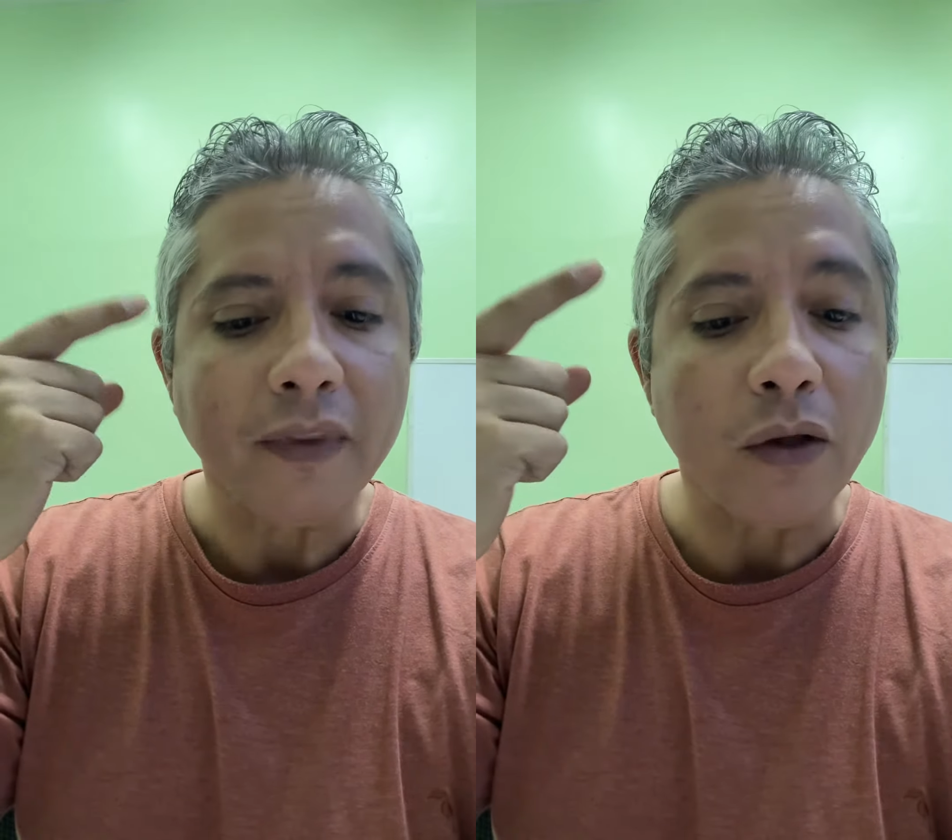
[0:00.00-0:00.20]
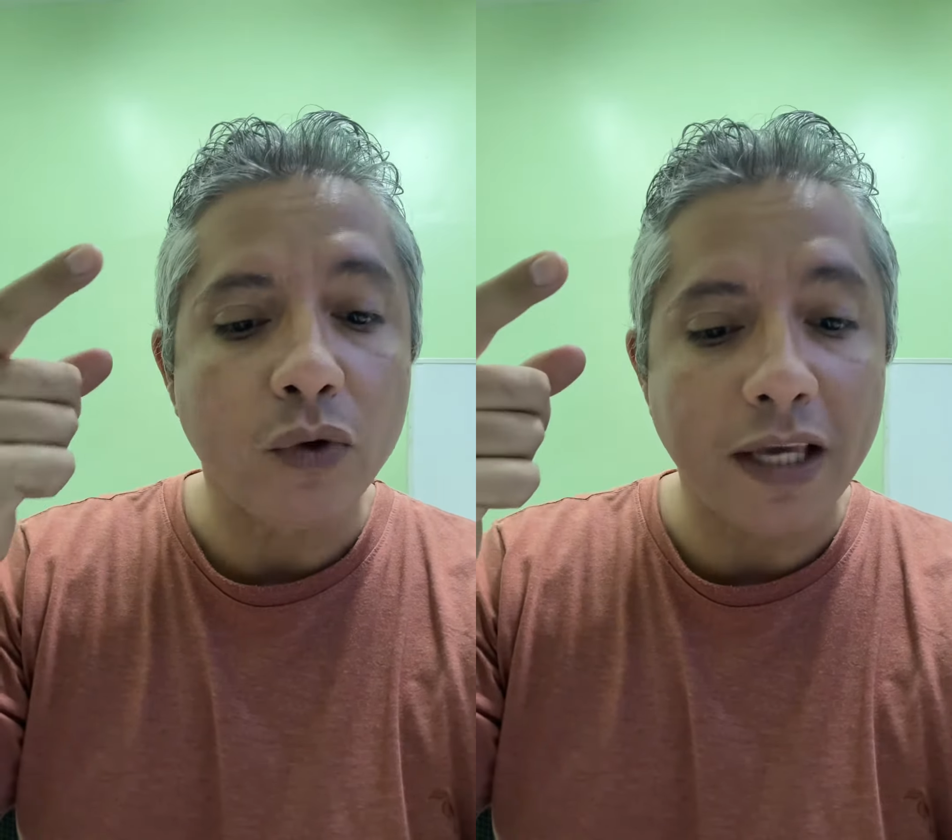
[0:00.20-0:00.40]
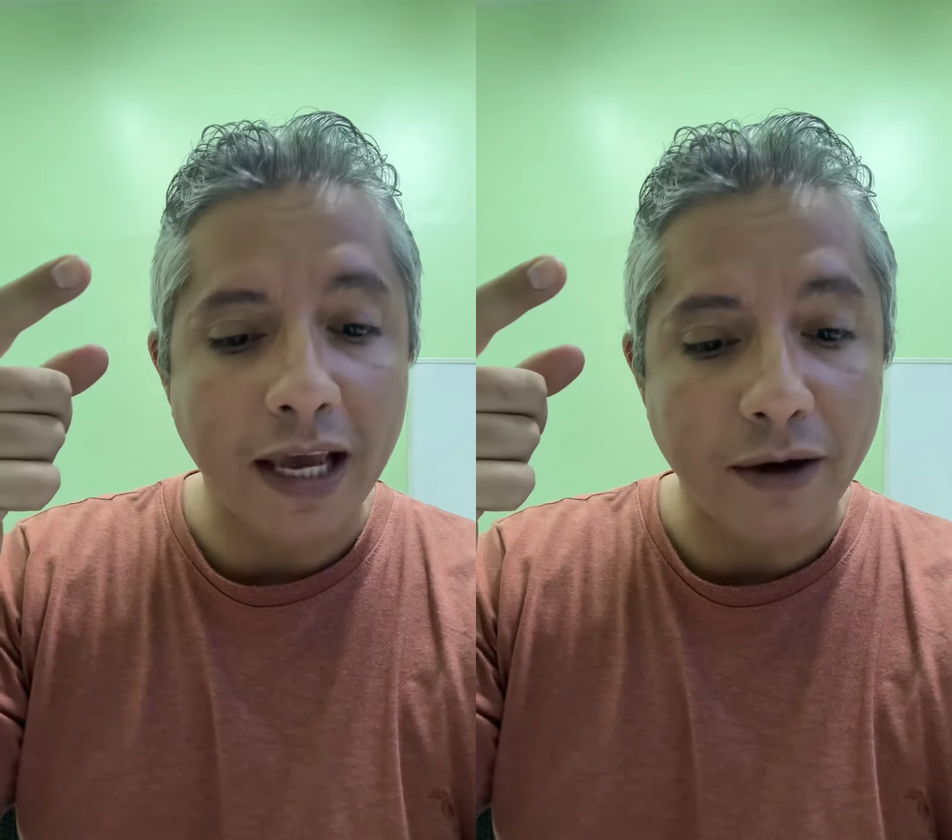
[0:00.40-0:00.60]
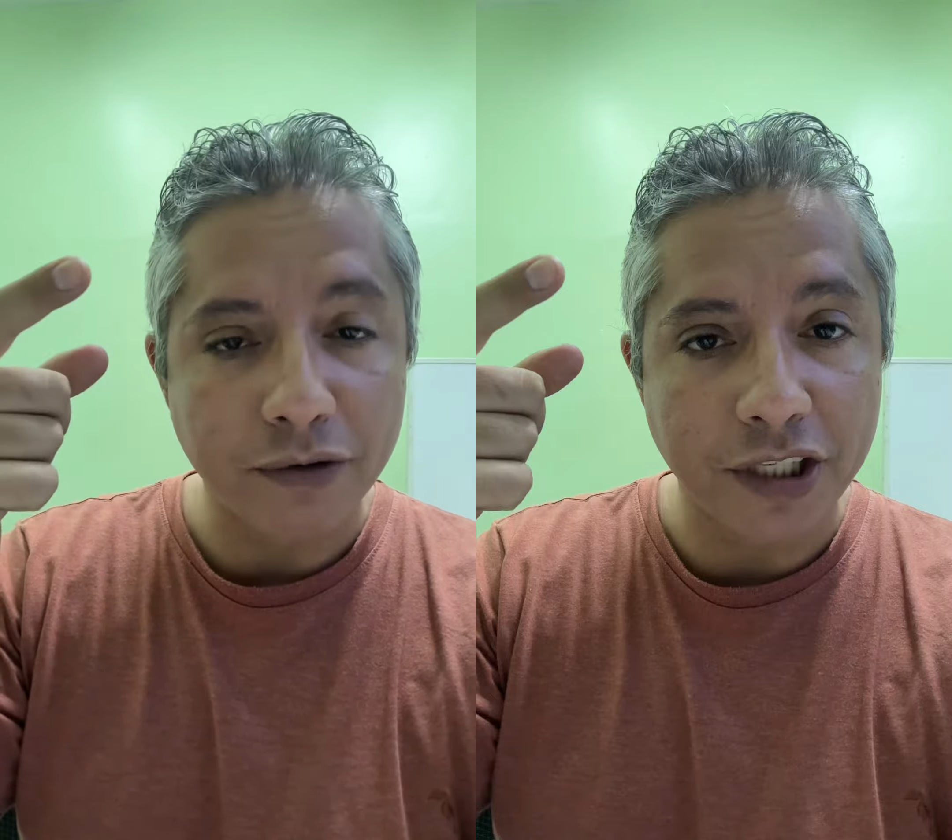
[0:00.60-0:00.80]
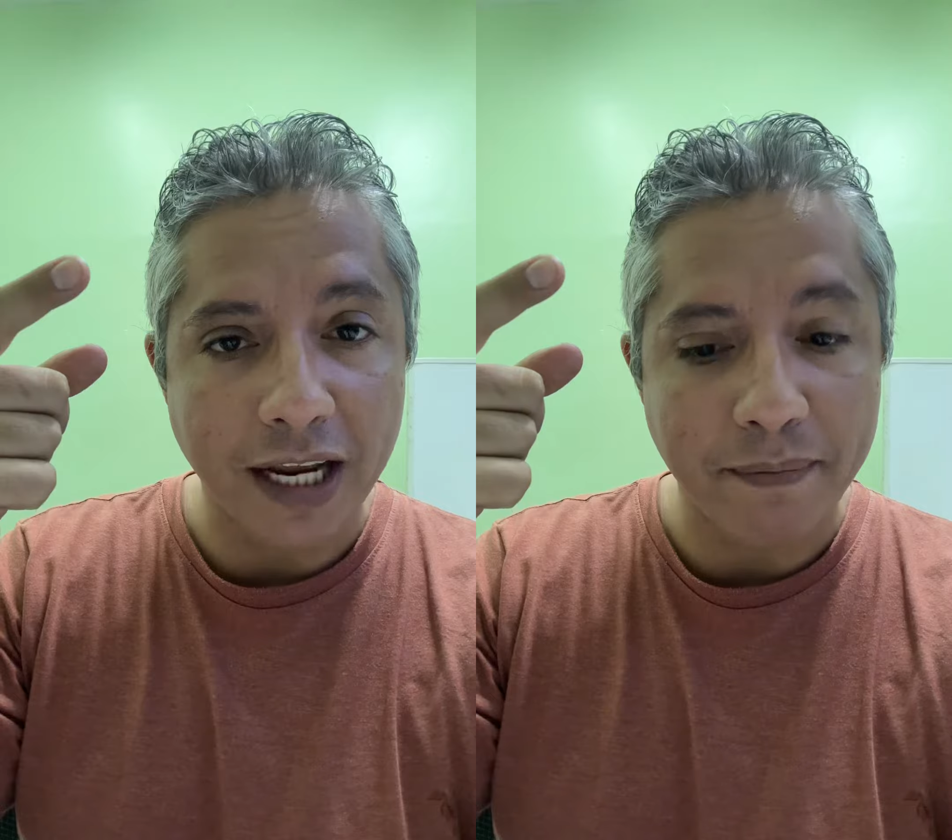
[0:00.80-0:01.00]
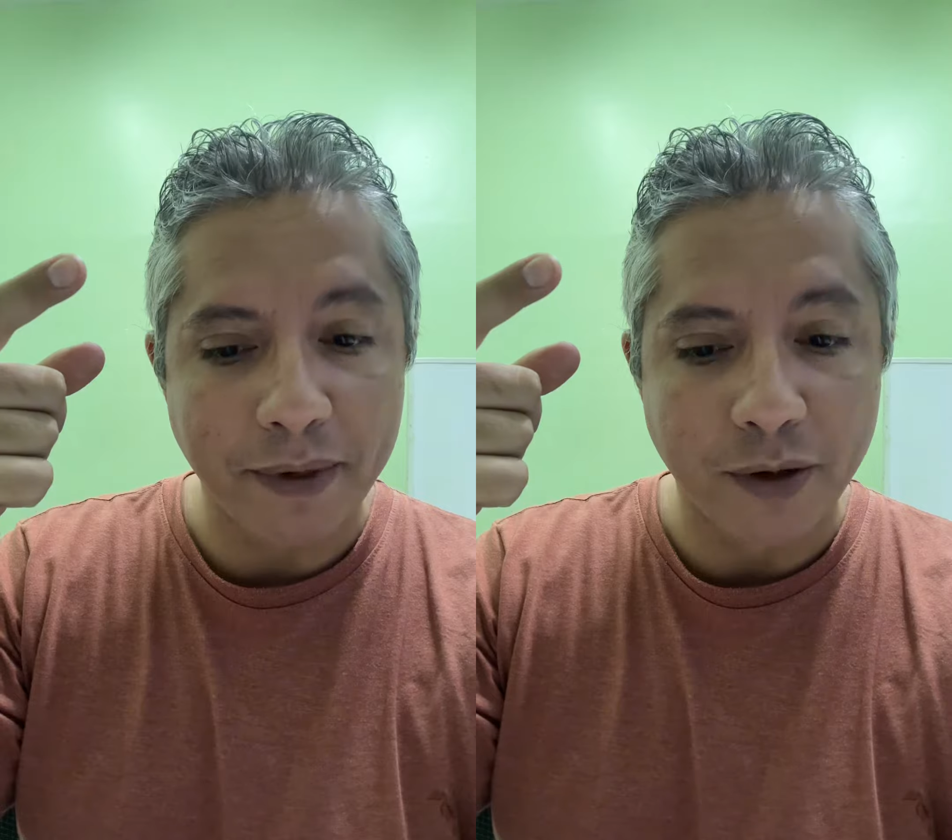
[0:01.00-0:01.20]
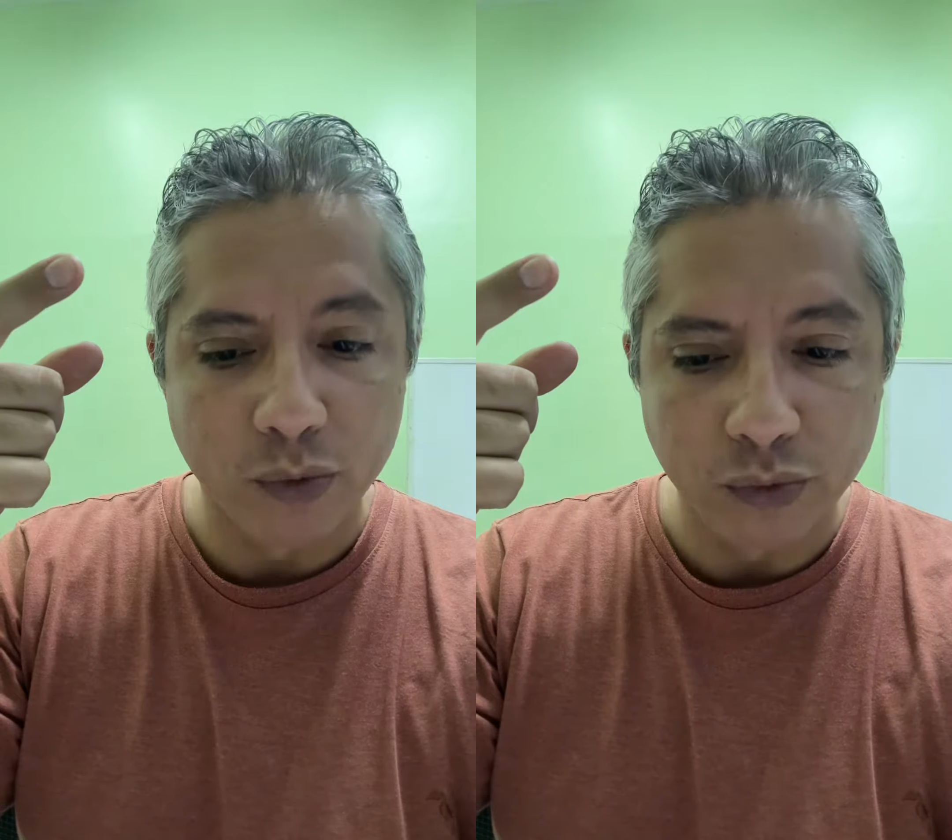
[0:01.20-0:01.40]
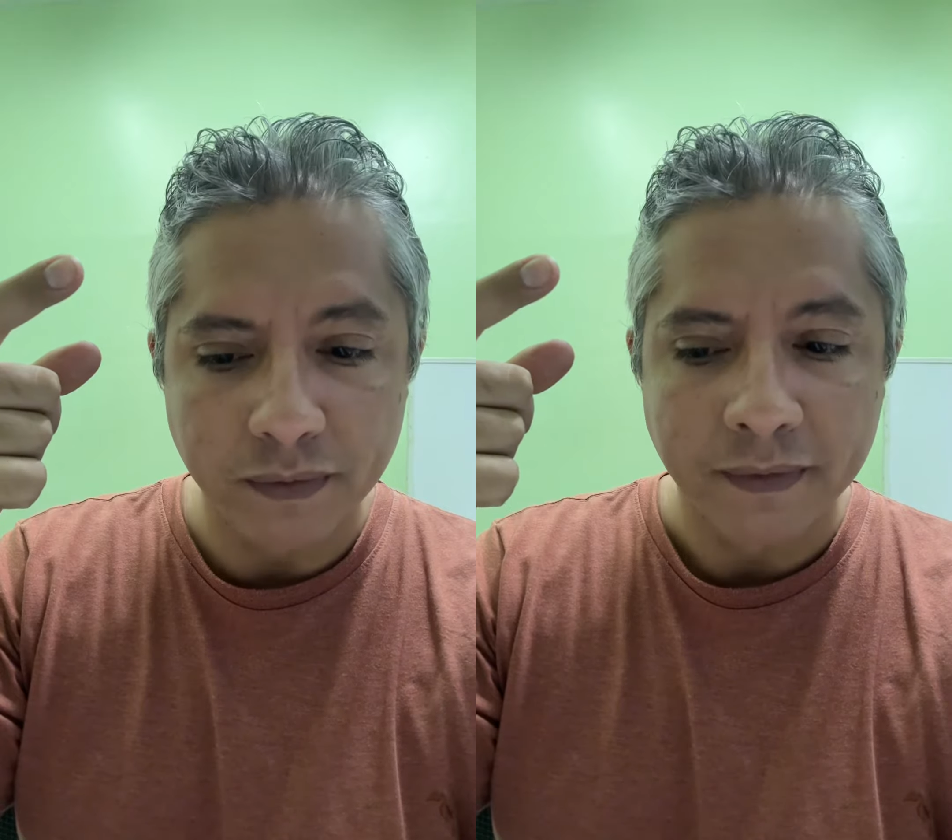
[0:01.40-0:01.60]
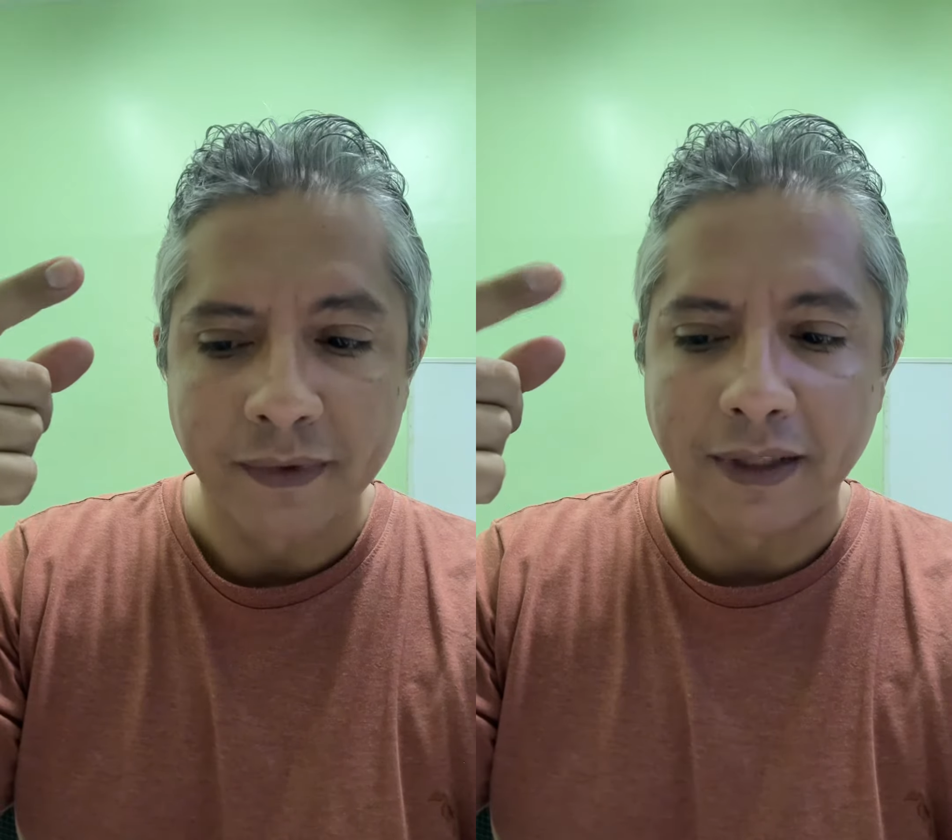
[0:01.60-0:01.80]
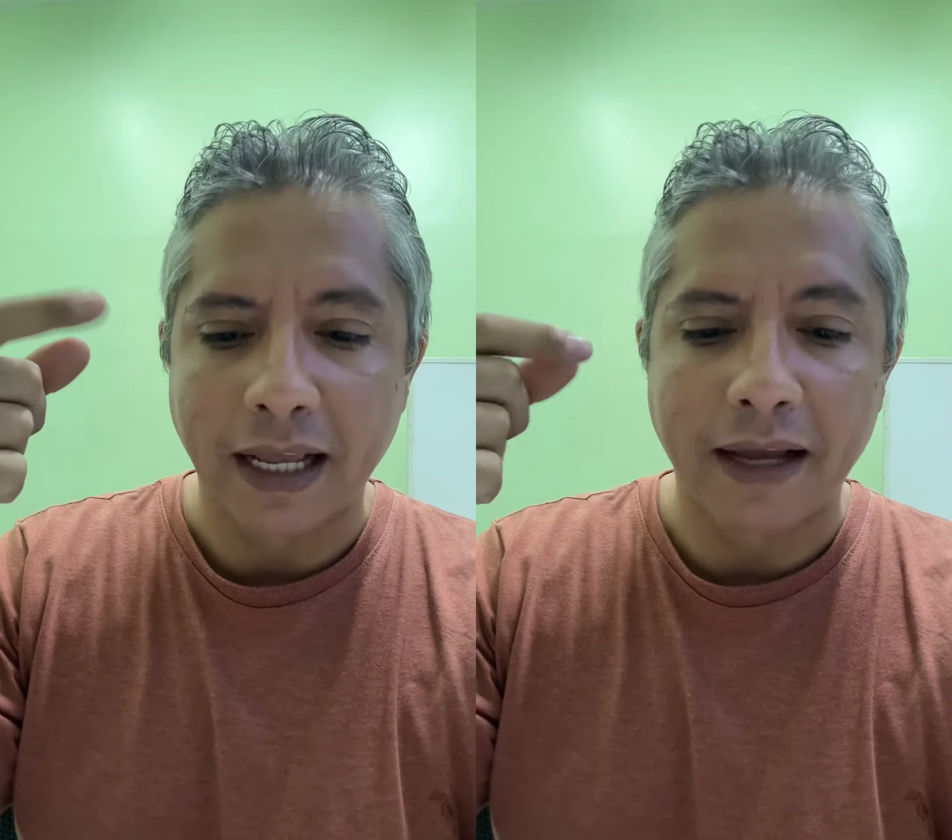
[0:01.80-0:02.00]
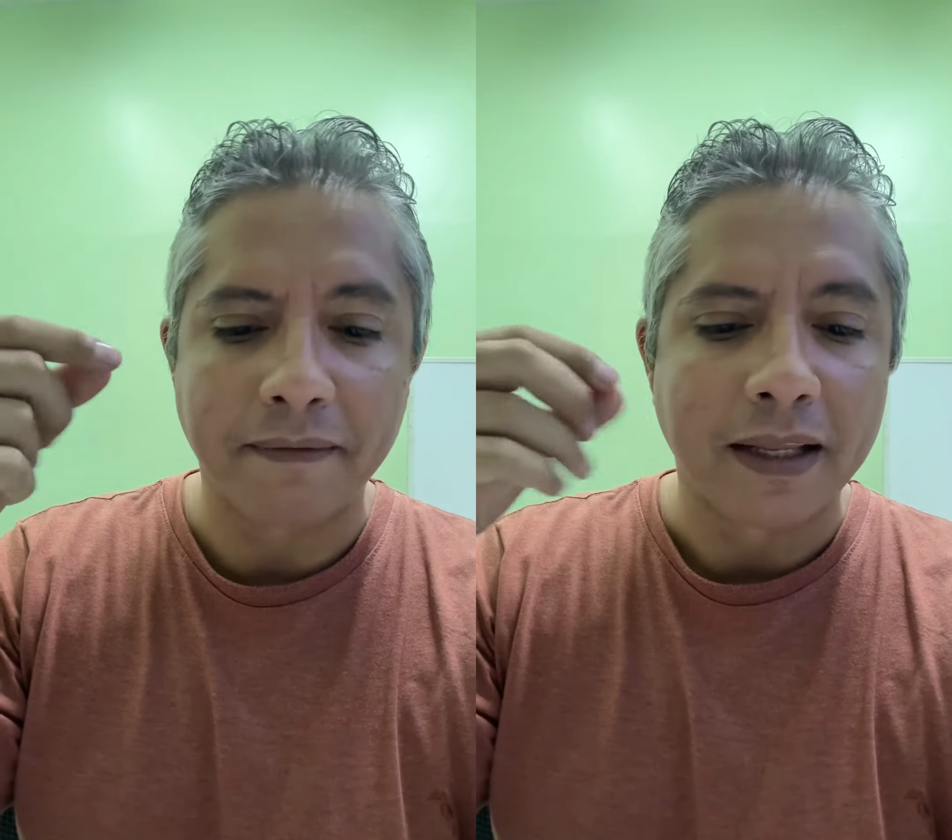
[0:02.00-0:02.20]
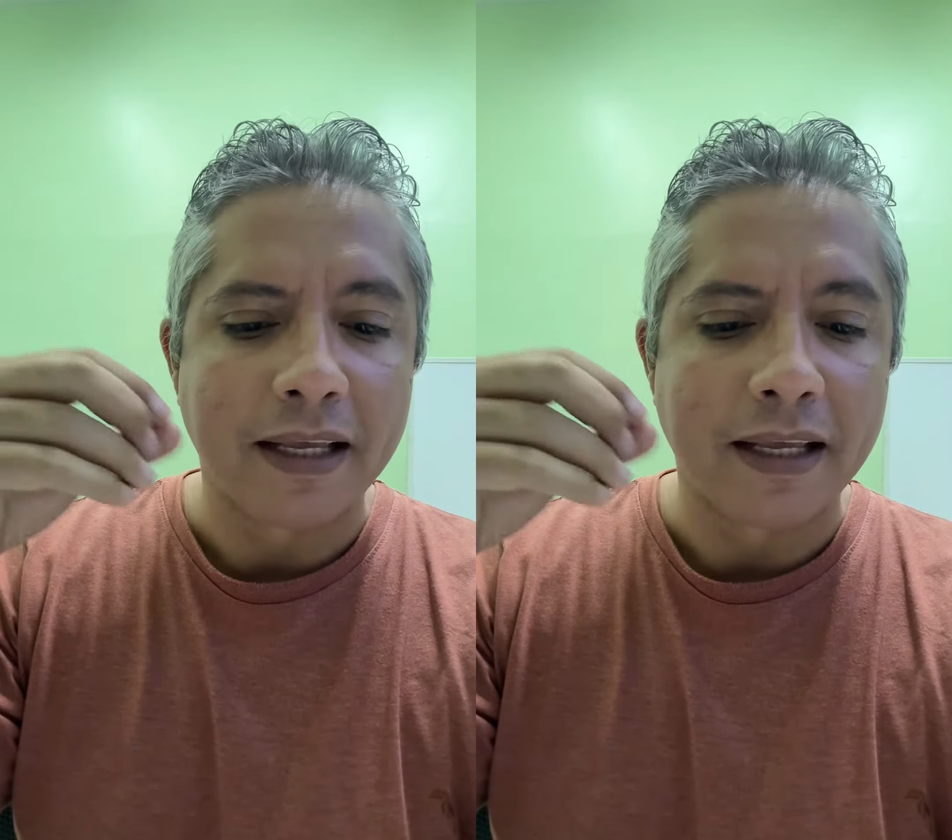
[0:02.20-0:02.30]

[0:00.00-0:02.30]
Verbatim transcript: O que é um GLP-1, tá?